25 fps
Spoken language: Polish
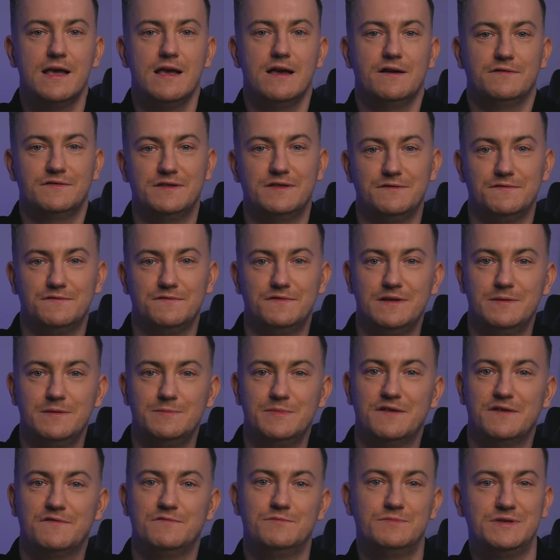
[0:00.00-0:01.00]
W tym
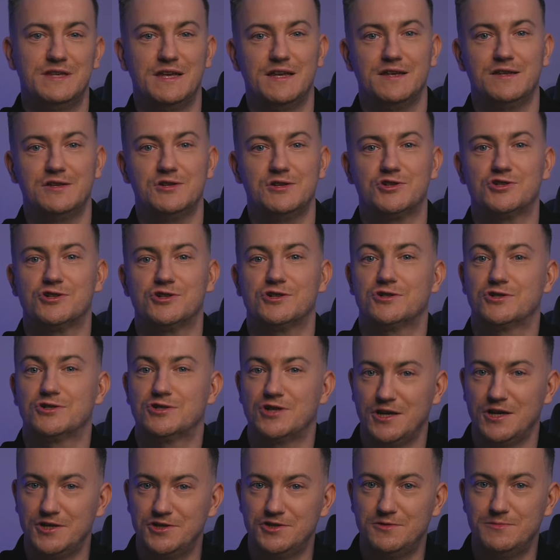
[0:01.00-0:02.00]
filmie w mniej niż
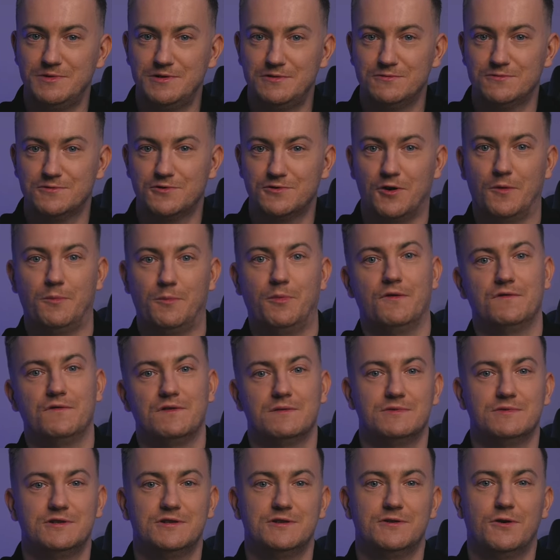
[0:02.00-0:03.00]
6 minut
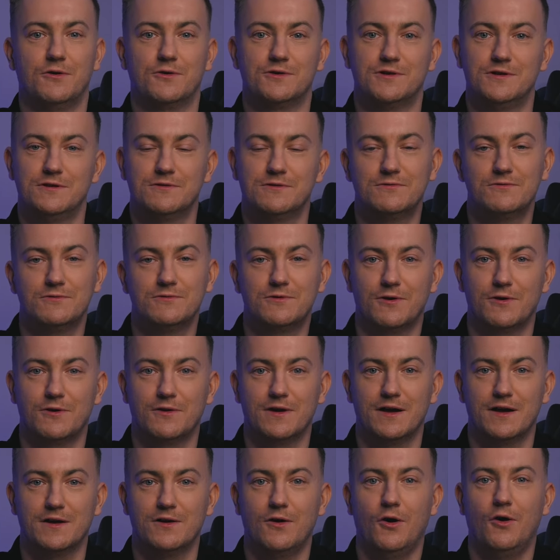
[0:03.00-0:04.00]
opowiem Ci o kilku
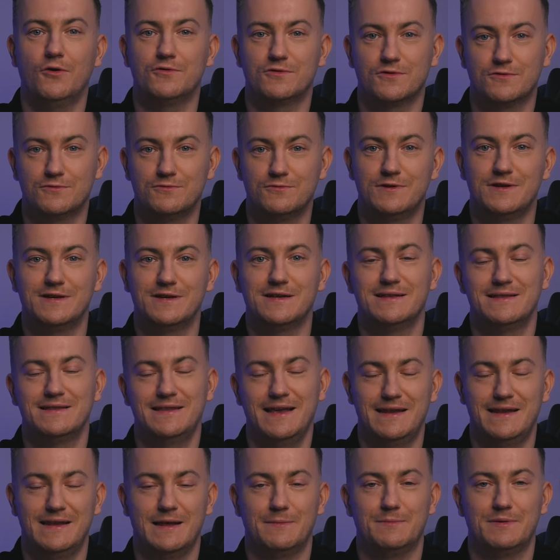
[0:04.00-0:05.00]
krokach, od których
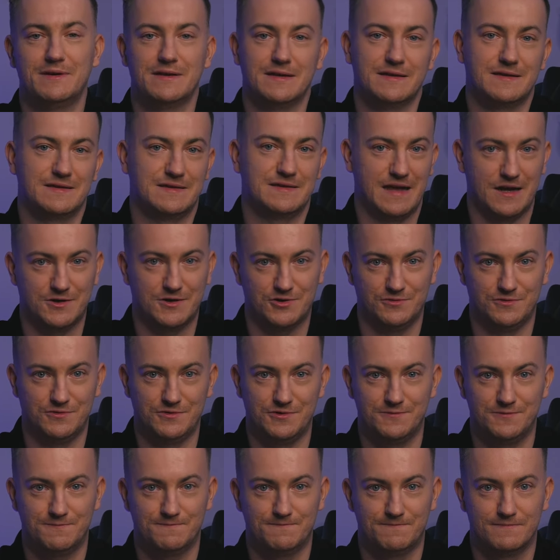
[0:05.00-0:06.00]
najlepiej jest
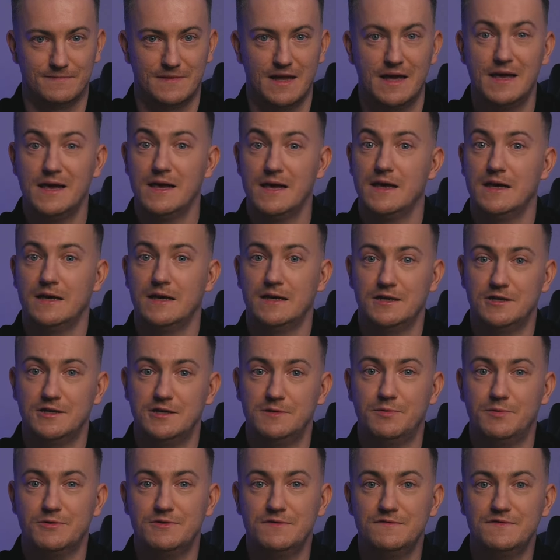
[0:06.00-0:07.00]
zacząć. Jeśli
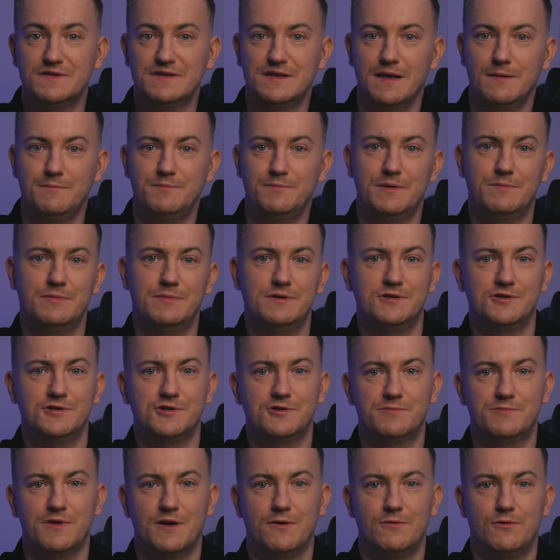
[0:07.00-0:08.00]
po tym wstępie
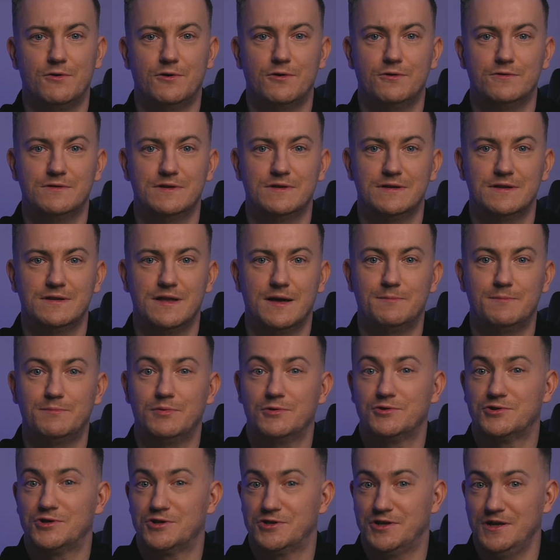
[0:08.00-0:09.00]
będziesz miał ochotę na
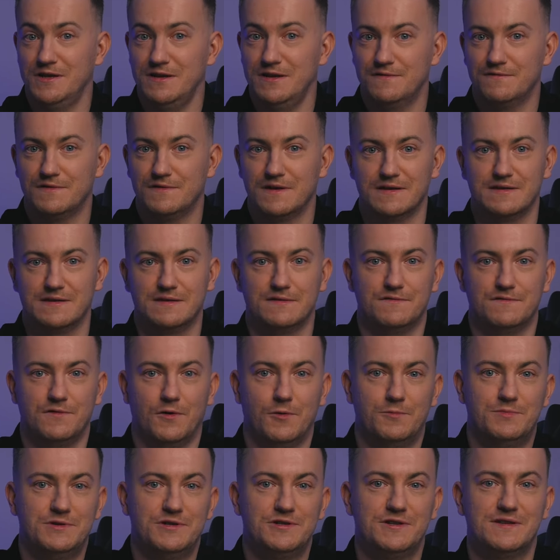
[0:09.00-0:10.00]
poszerzenie wiedzy, w
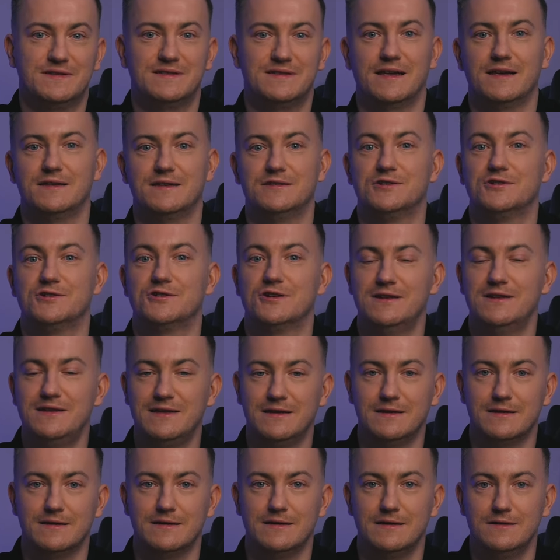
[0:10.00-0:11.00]
opisie znajdziesz
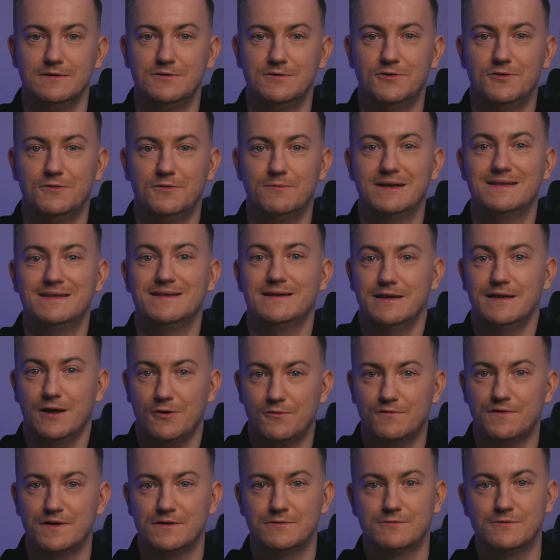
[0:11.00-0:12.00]
linki do
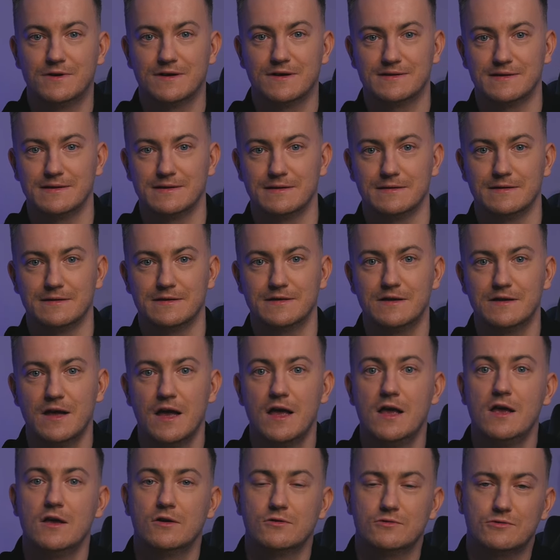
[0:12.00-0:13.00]
materiałów edukacyjnych,
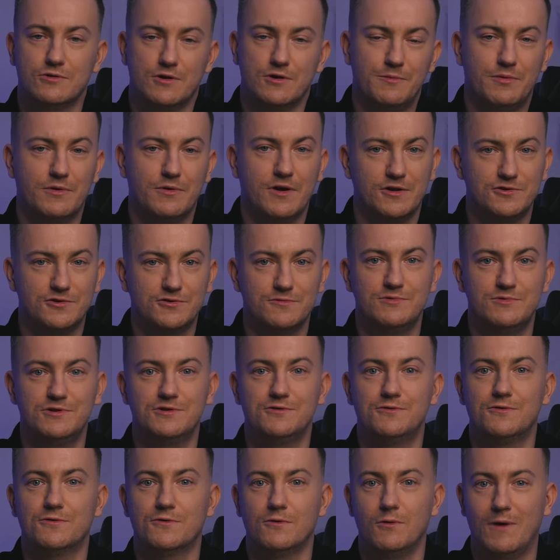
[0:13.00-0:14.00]
które pokażą Ci
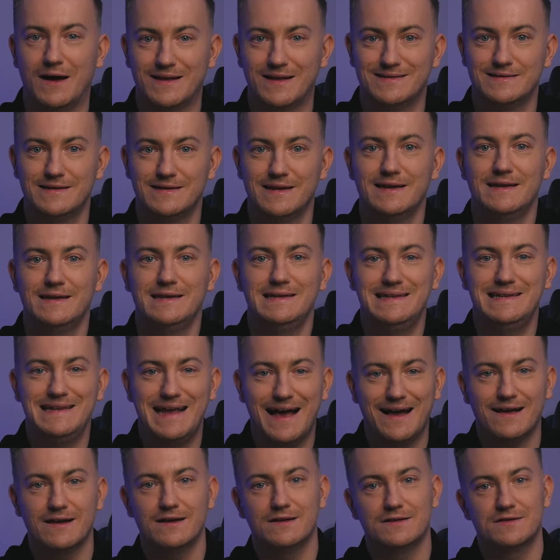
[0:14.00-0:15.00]
dokładnie,
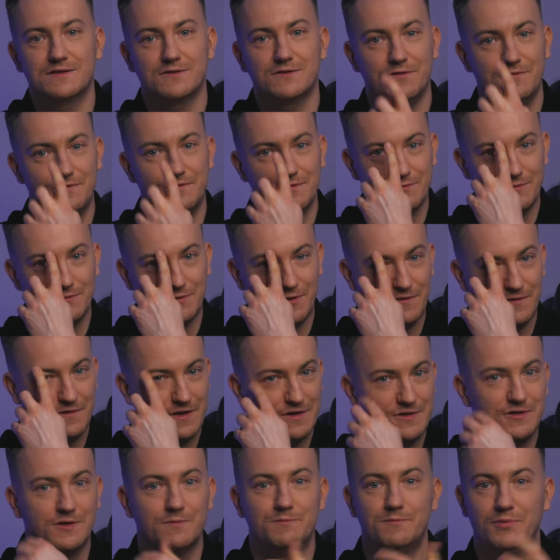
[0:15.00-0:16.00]
jak
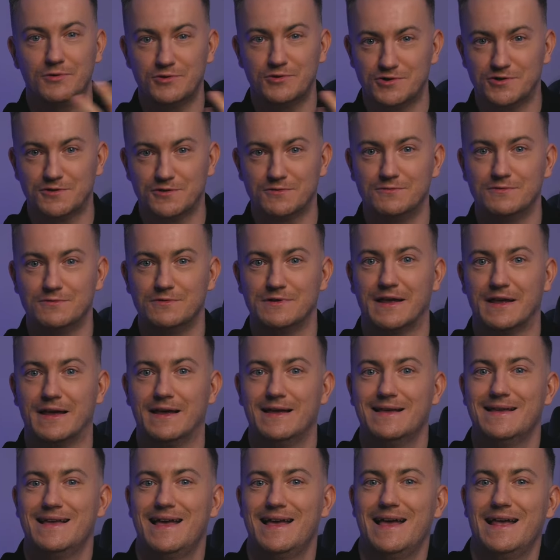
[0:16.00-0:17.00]
skonfigurować poszczególne
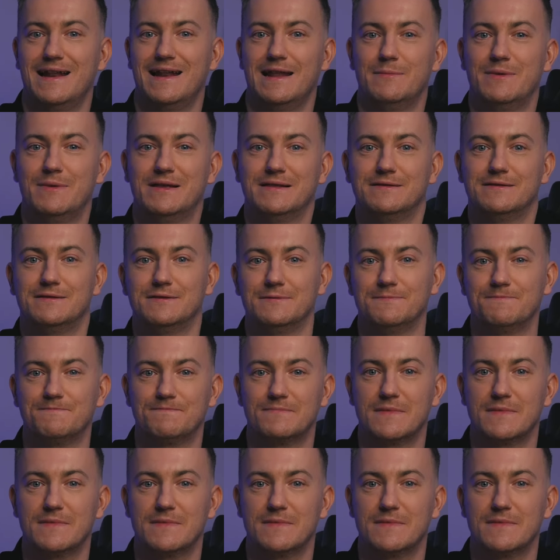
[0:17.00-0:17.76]
elementy.